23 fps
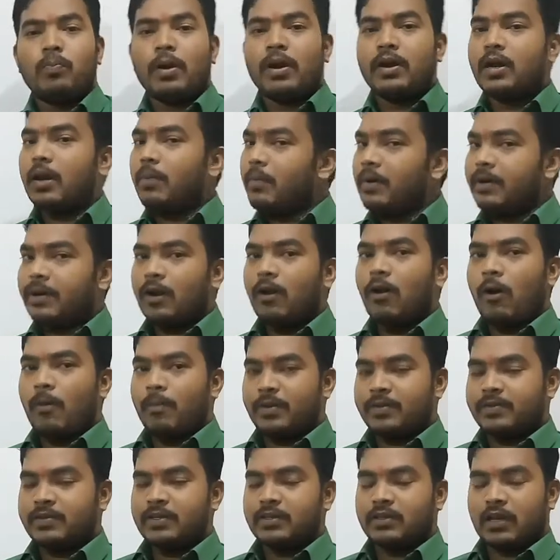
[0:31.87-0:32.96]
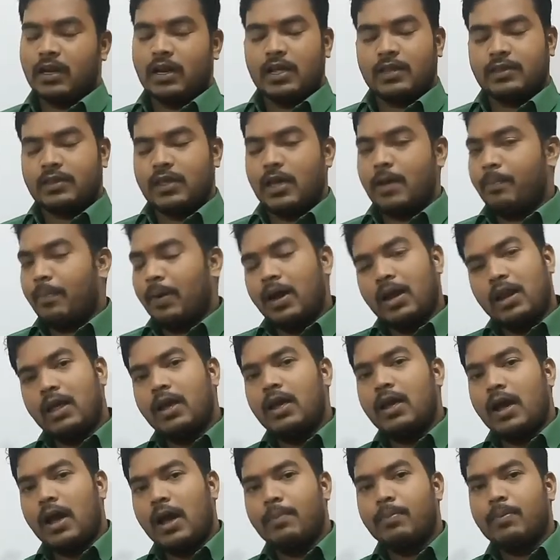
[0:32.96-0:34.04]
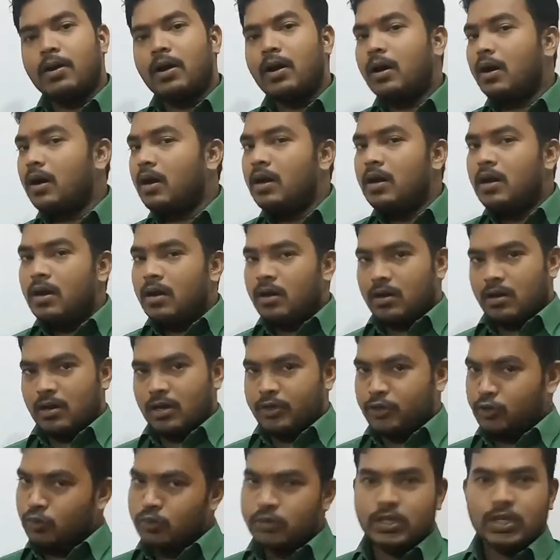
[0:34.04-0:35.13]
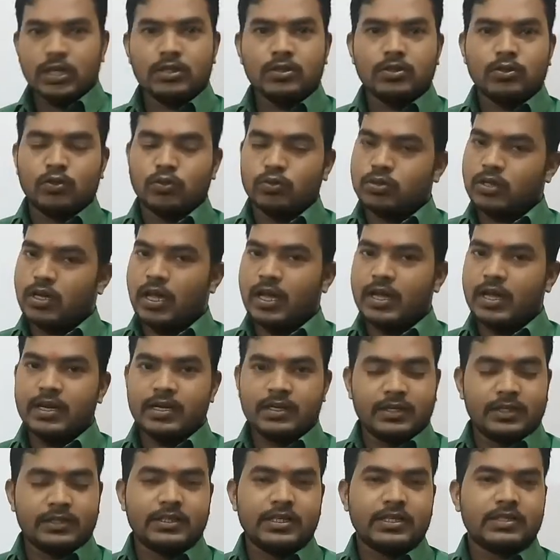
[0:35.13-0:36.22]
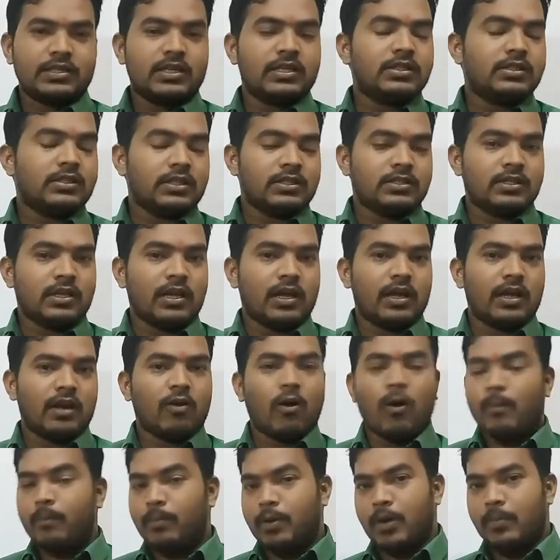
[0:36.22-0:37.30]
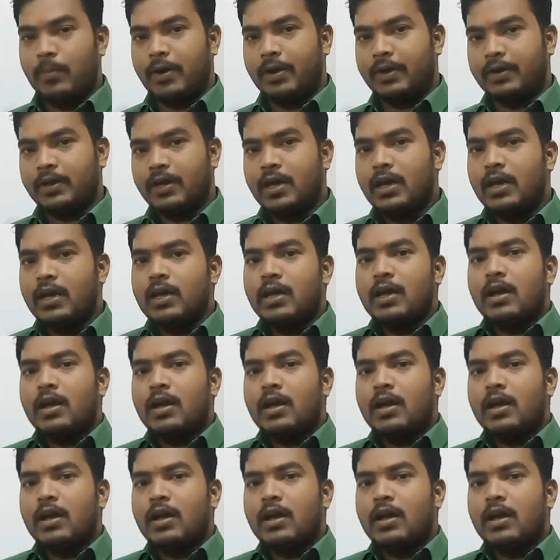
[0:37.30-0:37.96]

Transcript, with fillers: फंडामेंटल ऑपरेशंस कहा जाता है पहला है आपका यूनियन दूसरा है इंटरसेक्शन तीसरा है कॉम्प्लीमेंट